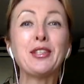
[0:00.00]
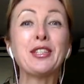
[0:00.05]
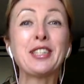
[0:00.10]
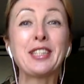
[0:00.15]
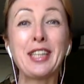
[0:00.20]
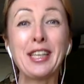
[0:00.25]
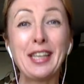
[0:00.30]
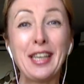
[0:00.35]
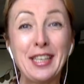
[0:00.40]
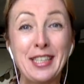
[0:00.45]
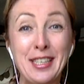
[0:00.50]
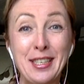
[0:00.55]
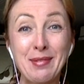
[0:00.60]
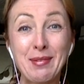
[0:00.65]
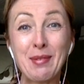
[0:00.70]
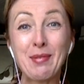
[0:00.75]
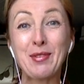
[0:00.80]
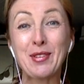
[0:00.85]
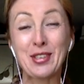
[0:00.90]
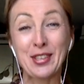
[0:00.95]

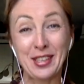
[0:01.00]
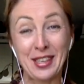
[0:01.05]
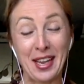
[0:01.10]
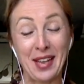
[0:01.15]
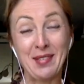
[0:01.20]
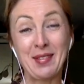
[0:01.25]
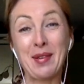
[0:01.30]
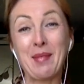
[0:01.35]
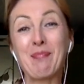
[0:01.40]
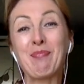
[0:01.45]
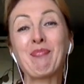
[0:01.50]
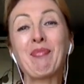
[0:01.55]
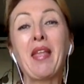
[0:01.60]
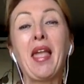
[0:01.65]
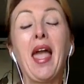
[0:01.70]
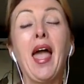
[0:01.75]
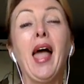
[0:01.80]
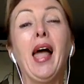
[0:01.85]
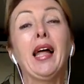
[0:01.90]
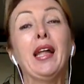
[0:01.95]
настоящими мужиками.
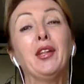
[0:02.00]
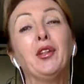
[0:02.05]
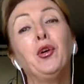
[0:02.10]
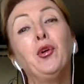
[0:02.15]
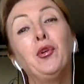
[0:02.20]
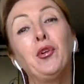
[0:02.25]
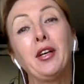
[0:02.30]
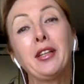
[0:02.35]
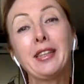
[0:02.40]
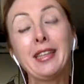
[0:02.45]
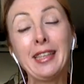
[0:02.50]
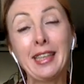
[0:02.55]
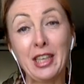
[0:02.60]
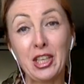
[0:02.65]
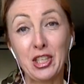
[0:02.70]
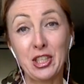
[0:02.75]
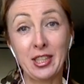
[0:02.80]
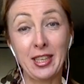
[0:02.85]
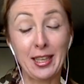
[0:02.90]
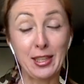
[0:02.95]
Ну, это
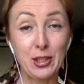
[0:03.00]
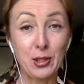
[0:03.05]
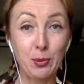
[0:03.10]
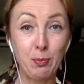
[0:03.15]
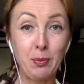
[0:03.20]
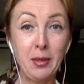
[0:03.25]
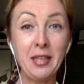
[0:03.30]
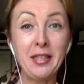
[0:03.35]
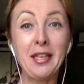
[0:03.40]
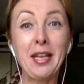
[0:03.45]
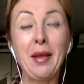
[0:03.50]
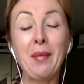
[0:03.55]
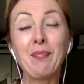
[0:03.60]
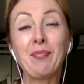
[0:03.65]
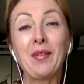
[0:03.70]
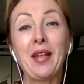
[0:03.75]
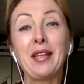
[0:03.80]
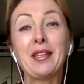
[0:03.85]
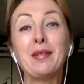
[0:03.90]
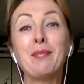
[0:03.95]
лирическое отступление,
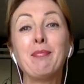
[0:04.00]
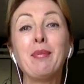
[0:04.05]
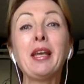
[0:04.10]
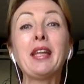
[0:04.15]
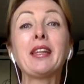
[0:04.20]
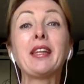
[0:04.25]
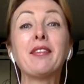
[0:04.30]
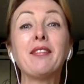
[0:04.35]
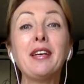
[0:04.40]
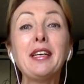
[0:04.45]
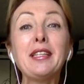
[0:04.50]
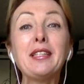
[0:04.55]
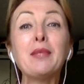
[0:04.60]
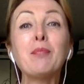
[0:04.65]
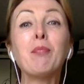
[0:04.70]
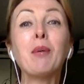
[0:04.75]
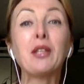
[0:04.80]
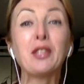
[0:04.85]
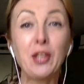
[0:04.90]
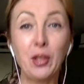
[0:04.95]
а теперь давайте
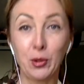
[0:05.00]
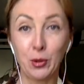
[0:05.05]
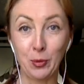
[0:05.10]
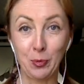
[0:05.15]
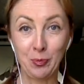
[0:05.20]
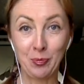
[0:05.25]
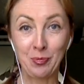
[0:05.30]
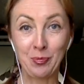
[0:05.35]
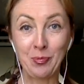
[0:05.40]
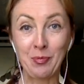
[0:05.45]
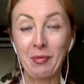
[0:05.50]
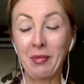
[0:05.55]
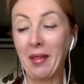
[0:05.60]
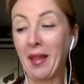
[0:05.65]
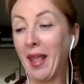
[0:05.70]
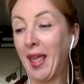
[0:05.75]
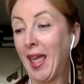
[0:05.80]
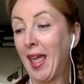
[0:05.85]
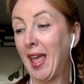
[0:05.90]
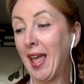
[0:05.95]
по делу.
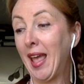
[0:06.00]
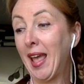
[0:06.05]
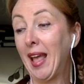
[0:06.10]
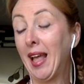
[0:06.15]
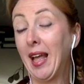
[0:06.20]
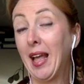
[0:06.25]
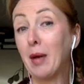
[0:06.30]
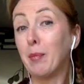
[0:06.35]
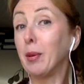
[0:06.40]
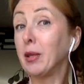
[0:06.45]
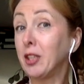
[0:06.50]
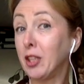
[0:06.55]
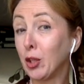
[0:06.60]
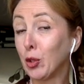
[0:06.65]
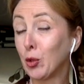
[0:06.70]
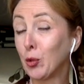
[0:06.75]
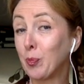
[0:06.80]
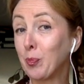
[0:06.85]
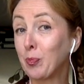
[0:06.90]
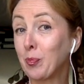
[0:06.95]
По
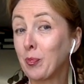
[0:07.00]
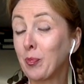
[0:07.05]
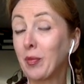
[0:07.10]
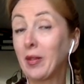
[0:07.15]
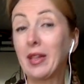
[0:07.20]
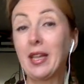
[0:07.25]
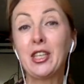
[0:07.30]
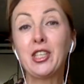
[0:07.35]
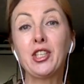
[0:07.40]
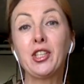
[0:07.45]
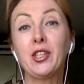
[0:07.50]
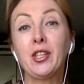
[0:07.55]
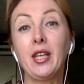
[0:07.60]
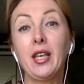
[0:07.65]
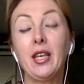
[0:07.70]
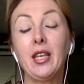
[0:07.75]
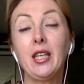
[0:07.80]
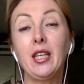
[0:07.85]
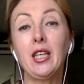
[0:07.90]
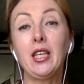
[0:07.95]
делу. Значит,
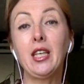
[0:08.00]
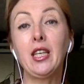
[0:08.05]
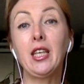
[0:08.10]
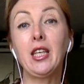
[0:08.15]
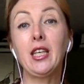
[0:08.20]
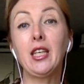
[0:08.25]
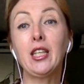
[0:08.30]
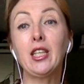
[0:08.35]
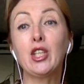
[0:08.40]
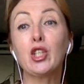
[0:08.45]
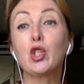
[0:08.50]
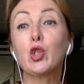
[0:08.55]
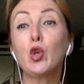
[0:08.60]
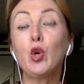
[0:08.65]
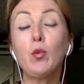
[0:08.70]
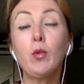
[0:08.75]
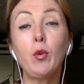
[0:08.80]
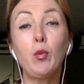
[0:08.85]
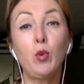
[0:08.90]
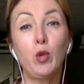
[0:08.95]

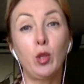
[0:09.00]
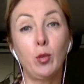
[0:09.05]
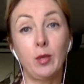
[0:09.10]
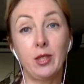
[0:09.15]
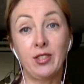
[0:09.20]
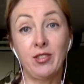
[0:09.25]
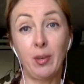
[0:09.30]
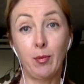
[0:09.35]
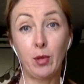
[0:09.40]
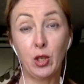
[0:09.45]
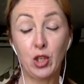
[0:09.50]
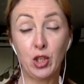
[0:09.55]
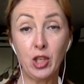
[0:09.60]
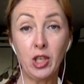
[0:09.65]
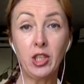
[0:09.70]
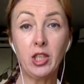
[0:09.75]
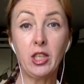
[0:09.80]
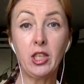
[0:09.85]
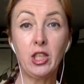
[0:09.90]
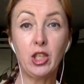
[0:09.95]
что мы будем с вами
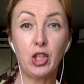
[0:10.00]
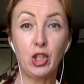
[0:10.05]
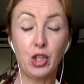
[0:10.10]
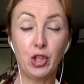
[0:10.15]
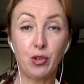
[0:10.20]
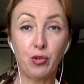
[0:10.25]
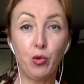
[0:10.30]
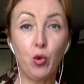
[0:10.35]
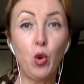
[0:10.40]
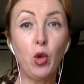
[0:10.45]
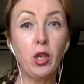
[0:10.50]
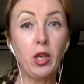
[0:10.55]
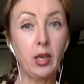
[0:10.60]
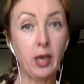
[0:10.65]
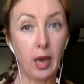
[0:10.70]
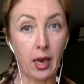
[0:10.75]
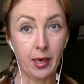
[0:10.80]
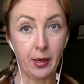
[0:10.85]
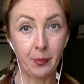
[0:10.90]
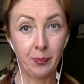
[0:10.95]
шить, из чего и
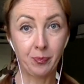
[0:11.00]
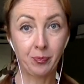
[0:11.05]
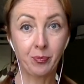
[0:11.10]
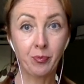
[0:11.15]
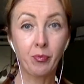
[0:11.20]
как –